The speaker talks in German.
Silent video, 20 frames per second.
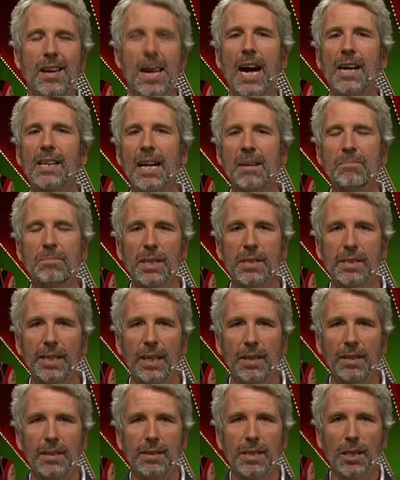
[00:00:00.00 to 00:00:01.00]
Ja, kann
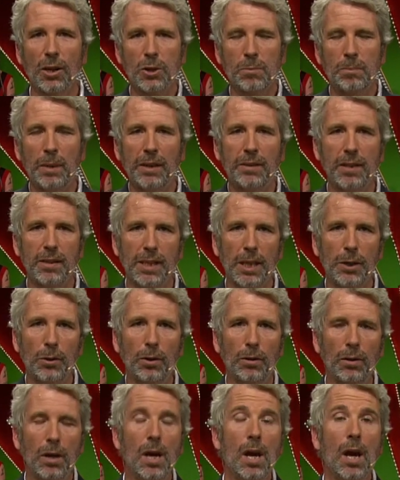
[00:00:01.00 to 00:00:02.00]
passieren, ist ja auch spät die
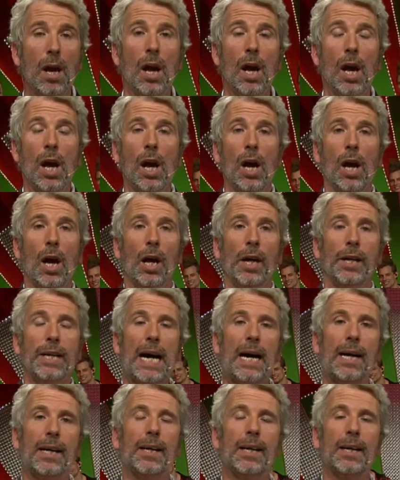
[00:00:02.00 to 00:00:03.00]
Sendung.
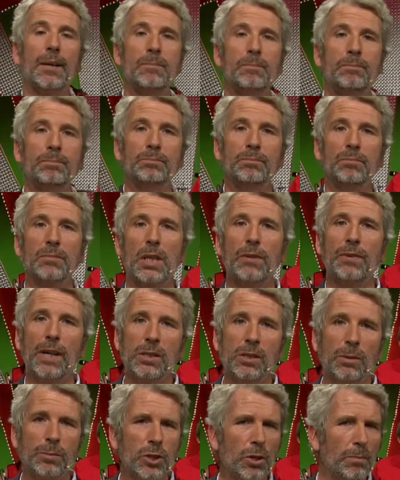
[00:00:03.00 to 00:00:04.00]
Ja, ähm, ich
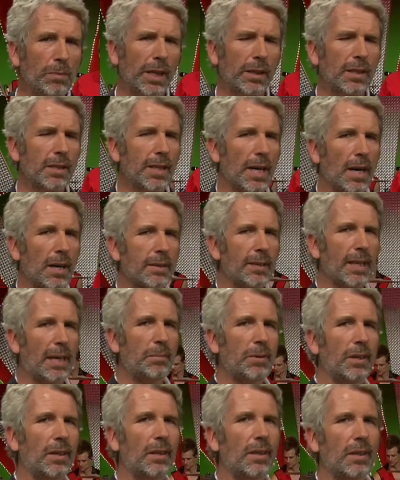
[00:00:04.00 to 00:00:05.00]
weiß nicht, ob ich es schon mal gesagt
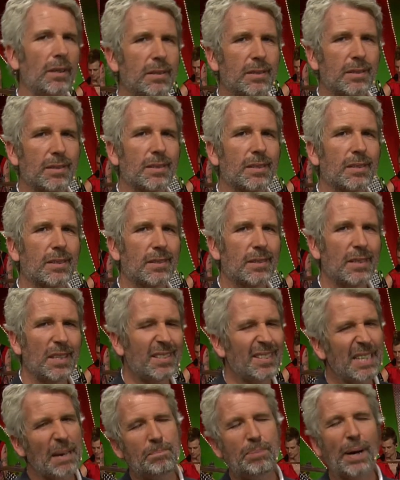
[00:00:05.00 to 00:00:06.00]
habe, es
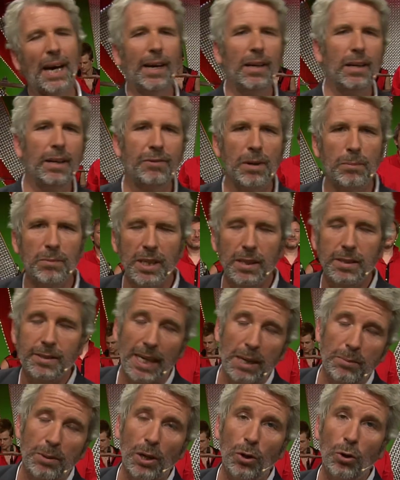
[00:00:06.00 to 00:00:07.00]
ist sehr peinlich, wenn man sich
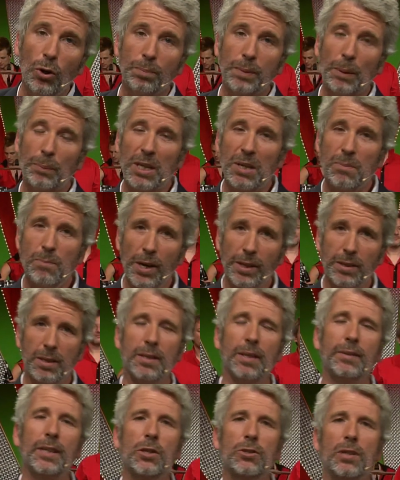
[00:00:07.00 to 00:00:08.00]
selber lobt, aber ich möchte
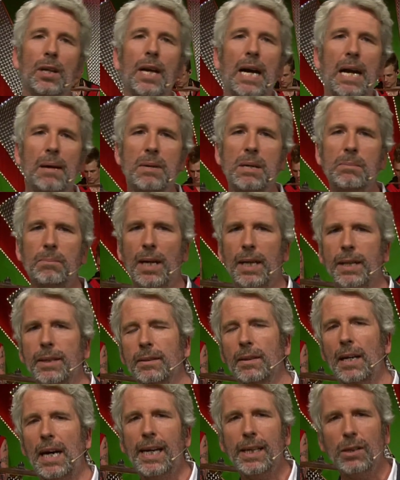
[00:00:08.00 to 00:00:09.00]
es an der Stelle einmal
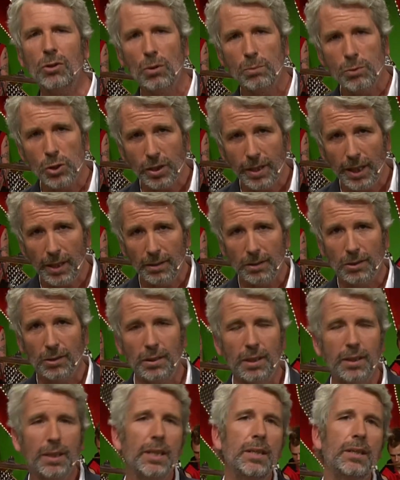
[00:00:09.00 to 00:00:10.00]
machen. Eigenlob stinkt
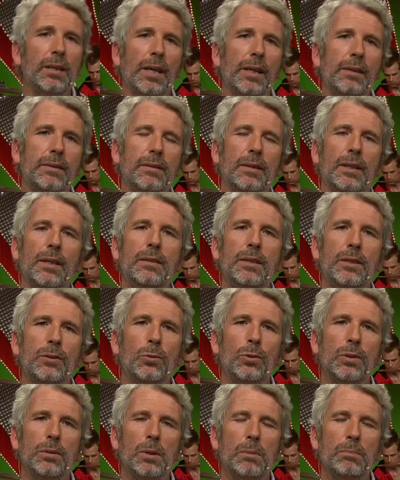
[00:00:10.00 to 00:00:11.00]
und ich rieche halt äh, nicht
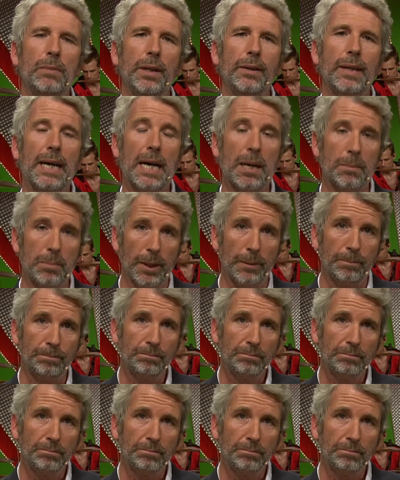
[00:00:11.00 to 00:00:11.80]
gut im Moment. Aber